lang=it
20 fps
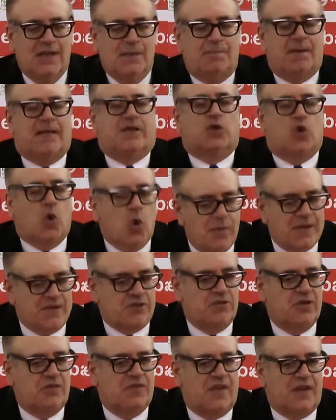per come
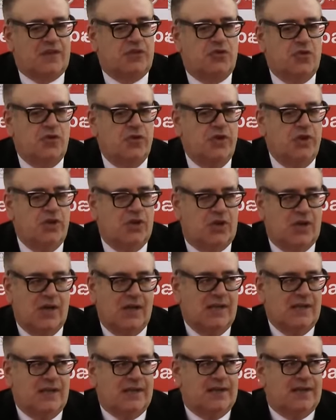sono fatto io
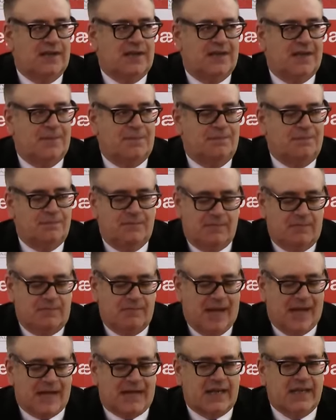
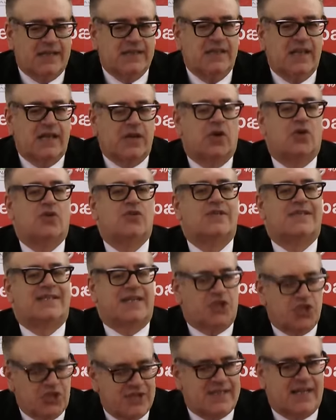Ehm, mi arrenderò
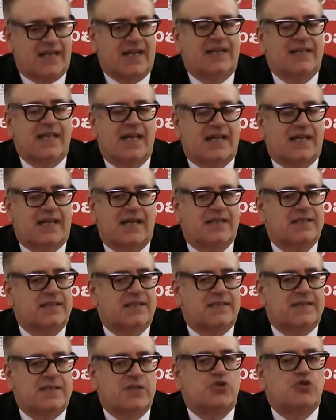se ci sarà da
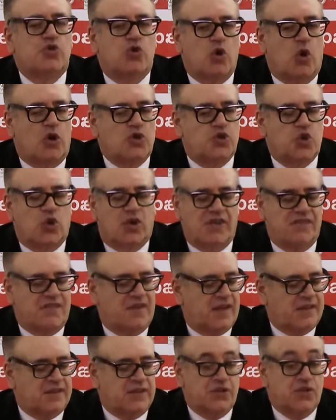arrendersi solo a giochi
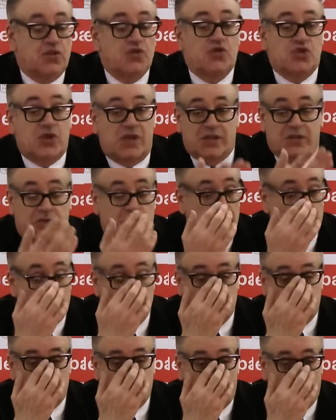fatti, non certo in,
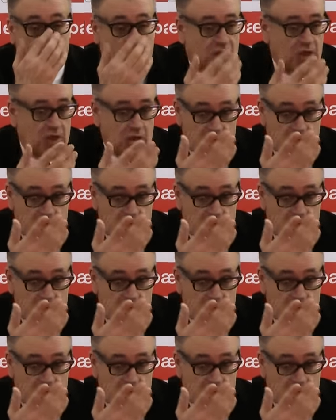questo,